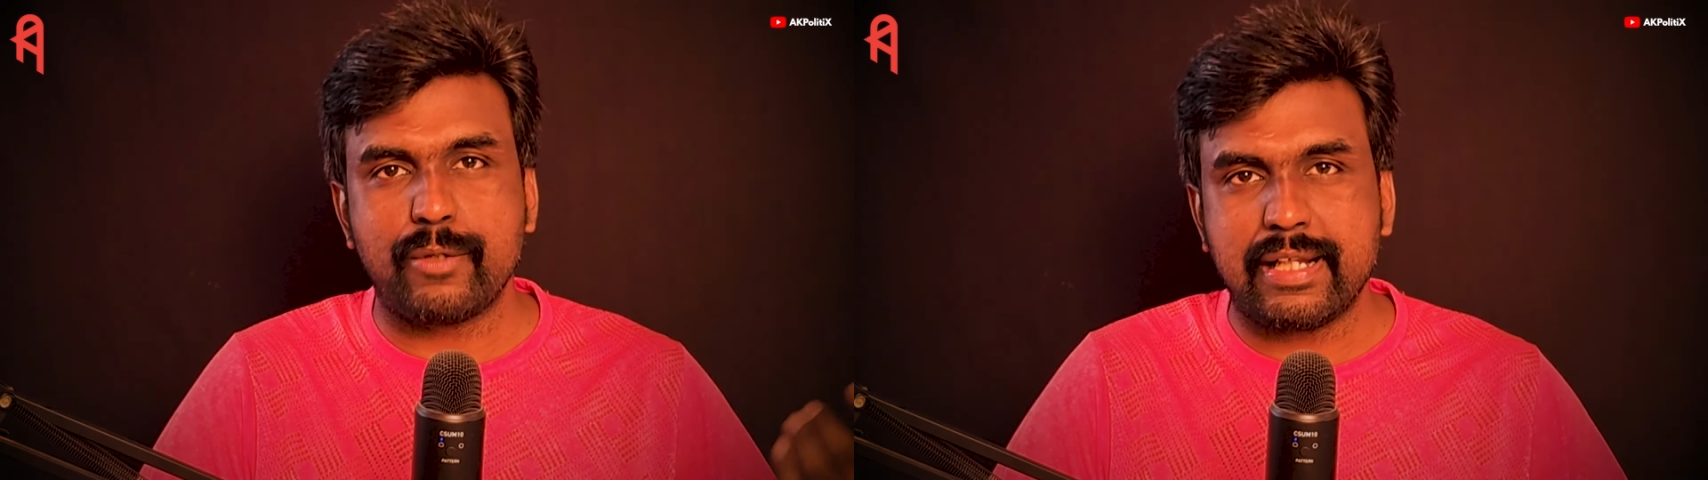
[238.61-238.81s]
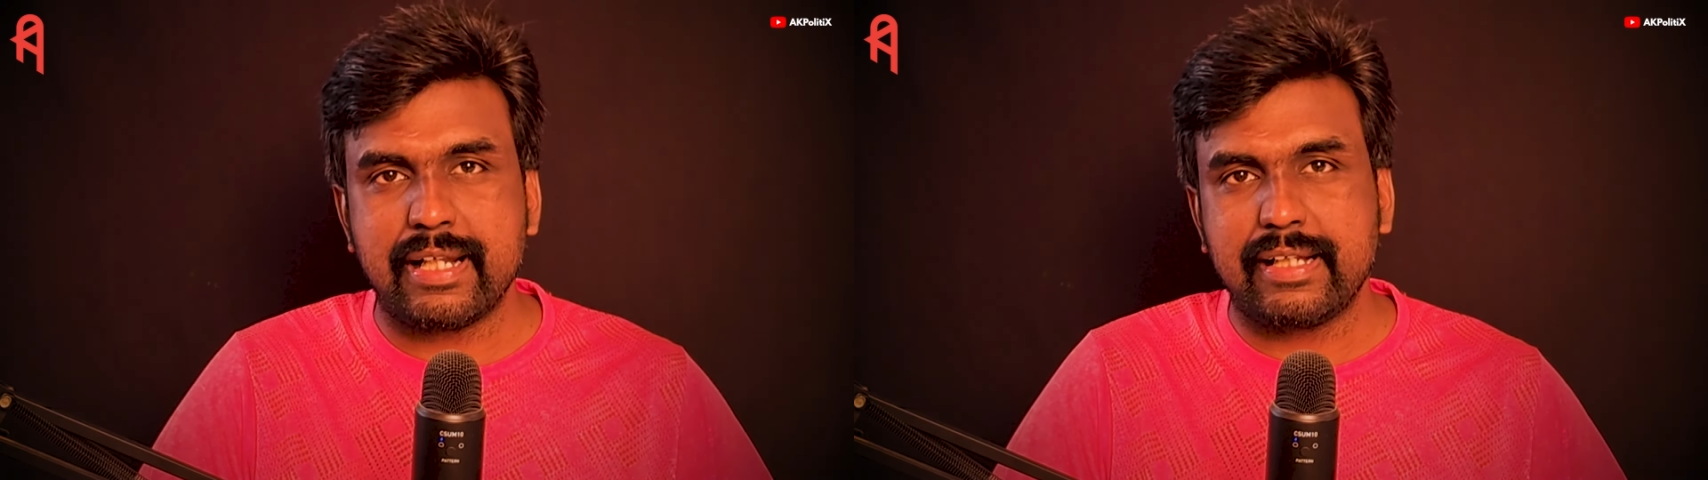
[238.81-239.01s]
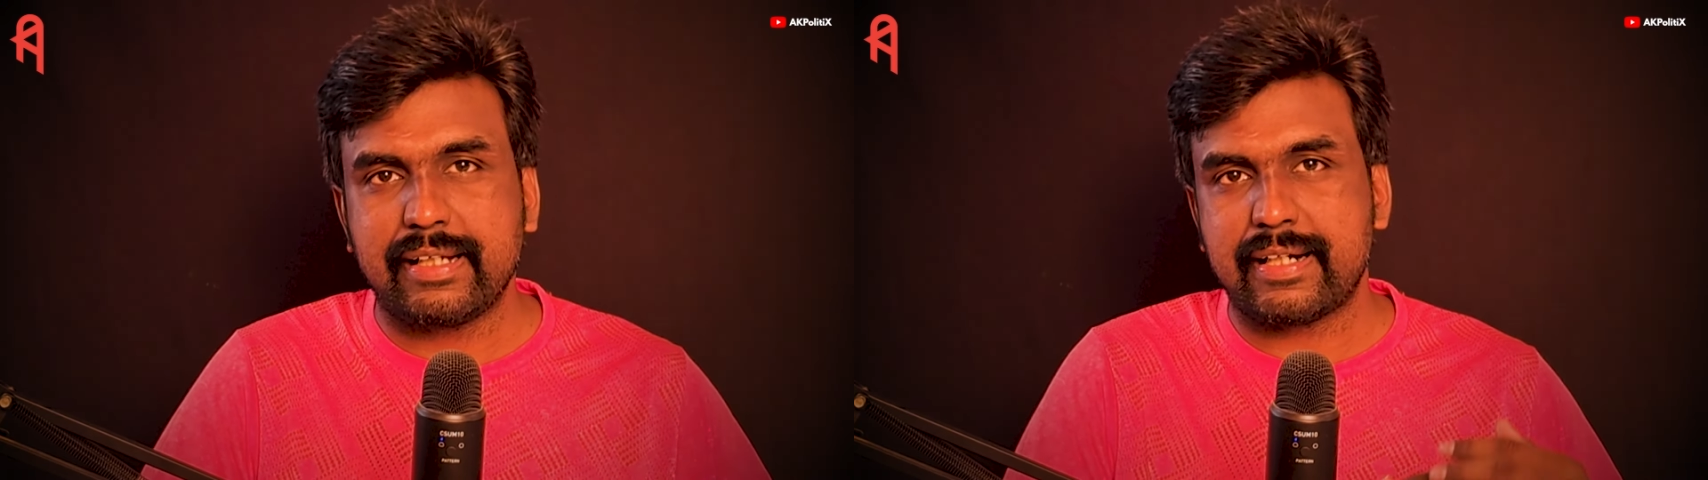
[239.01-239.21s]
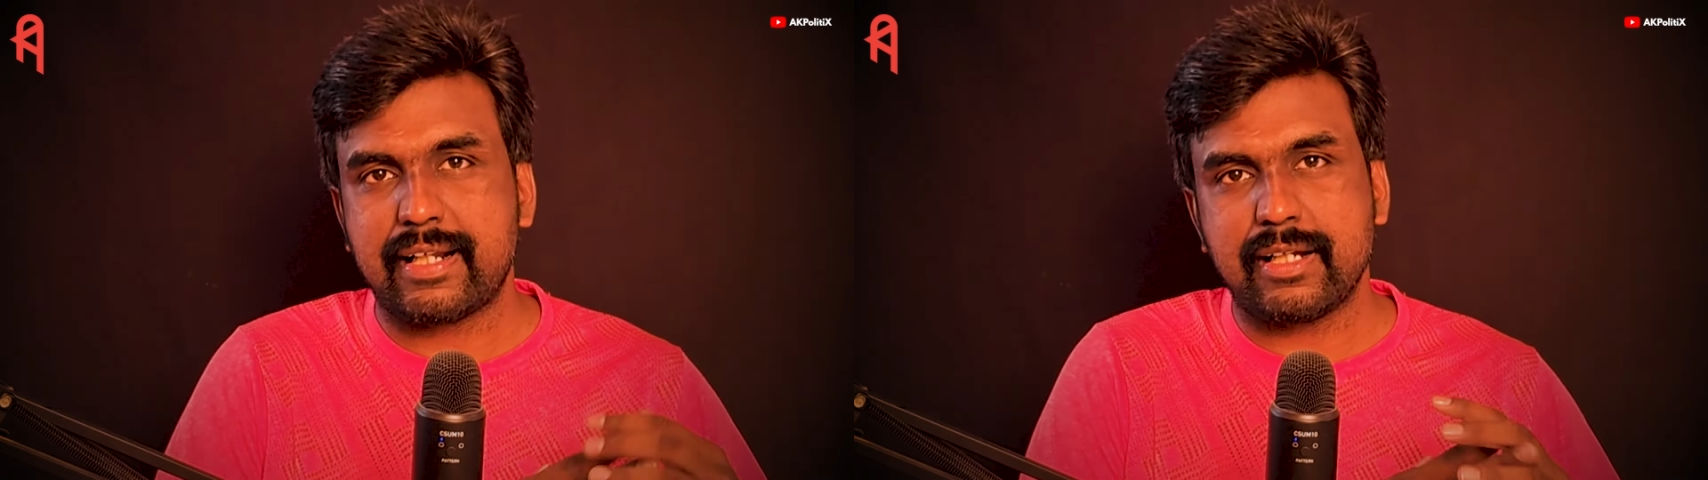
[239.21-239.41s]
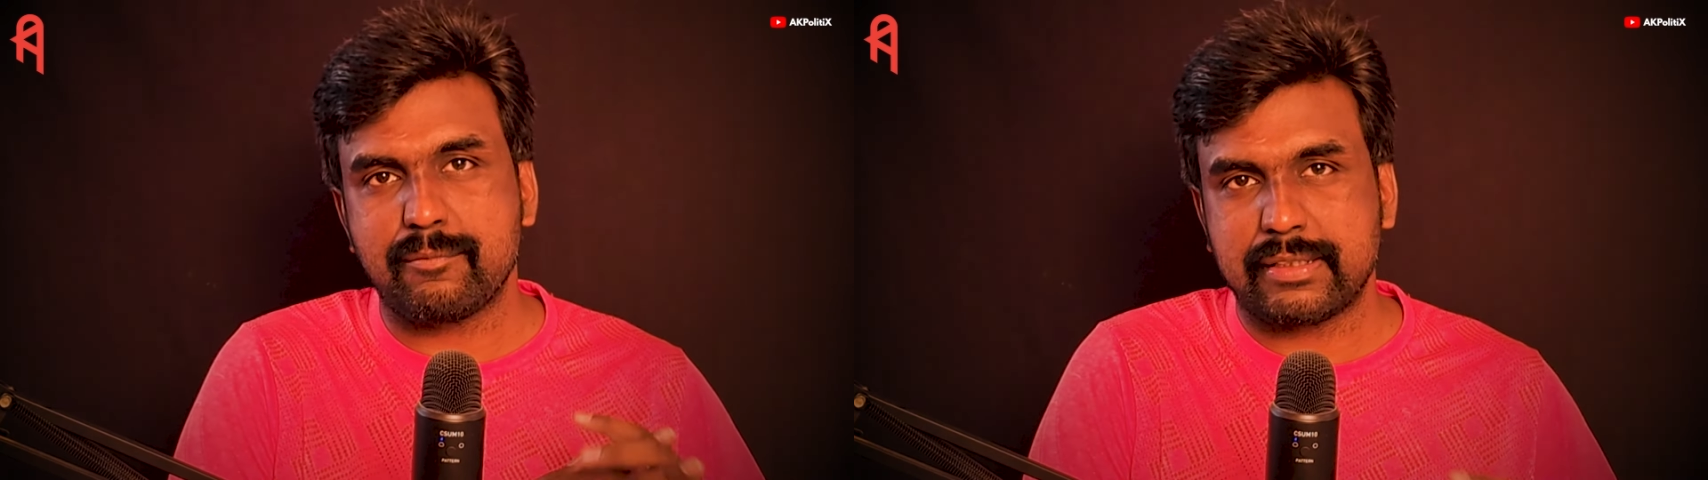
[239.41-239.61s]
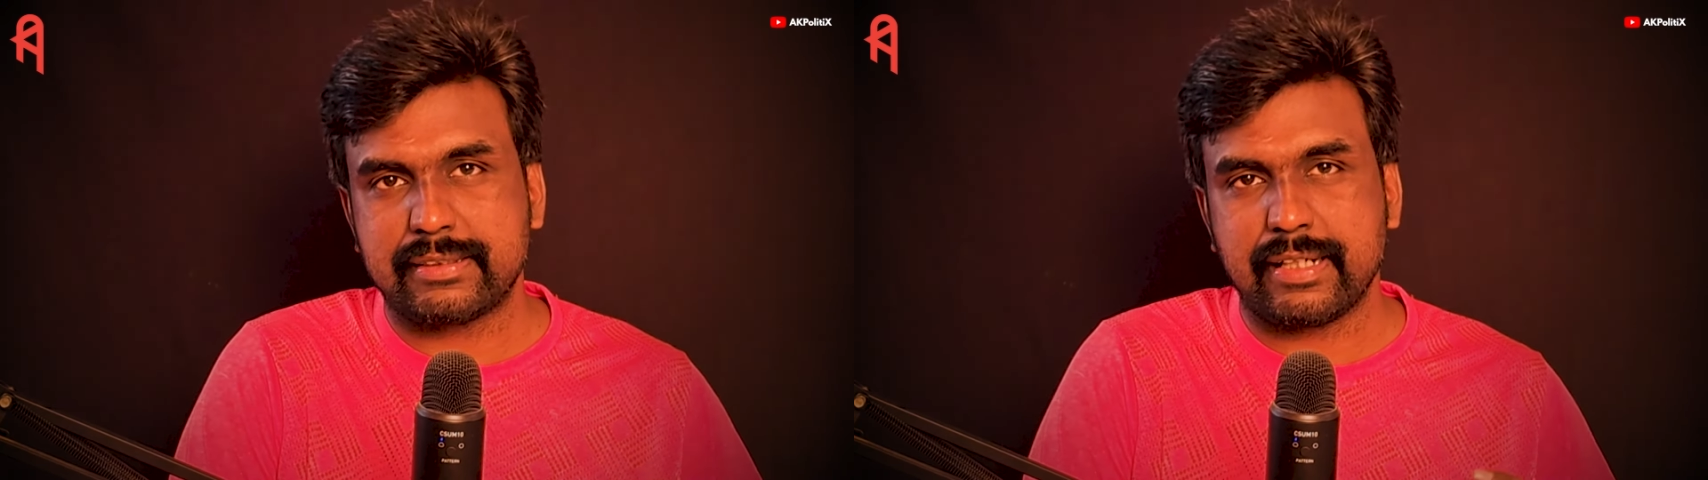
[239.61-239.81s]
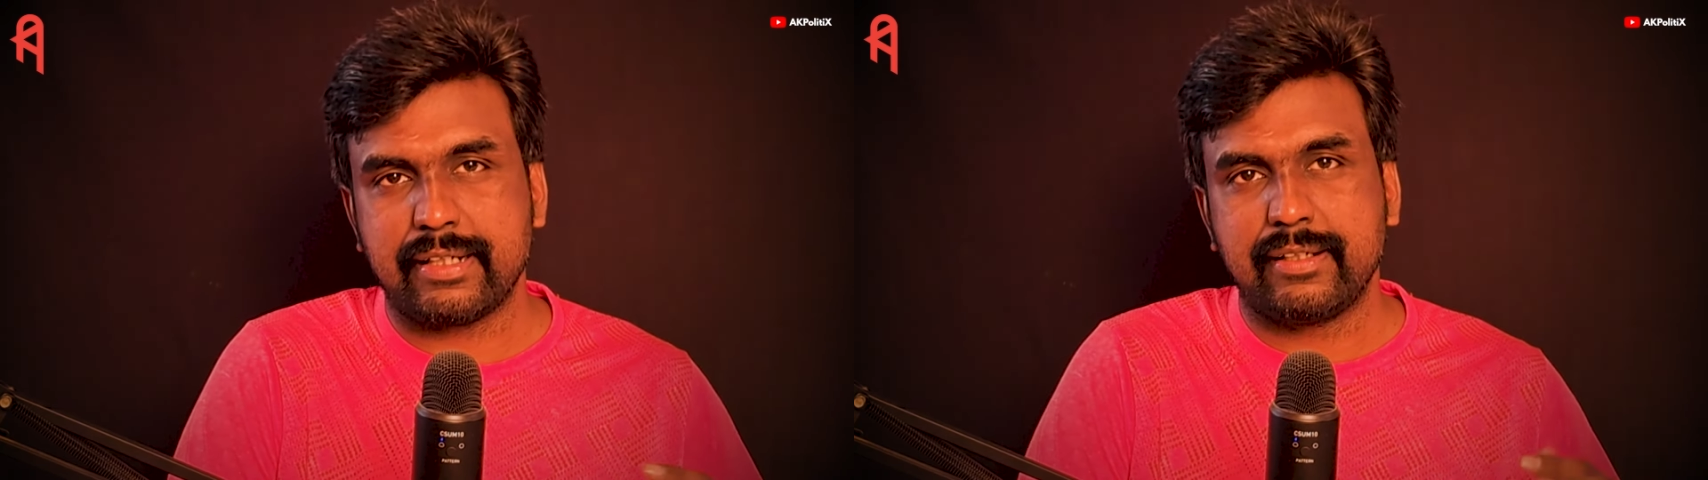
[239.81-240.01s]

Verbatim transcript: முடியல கடலில் பிரச்சனை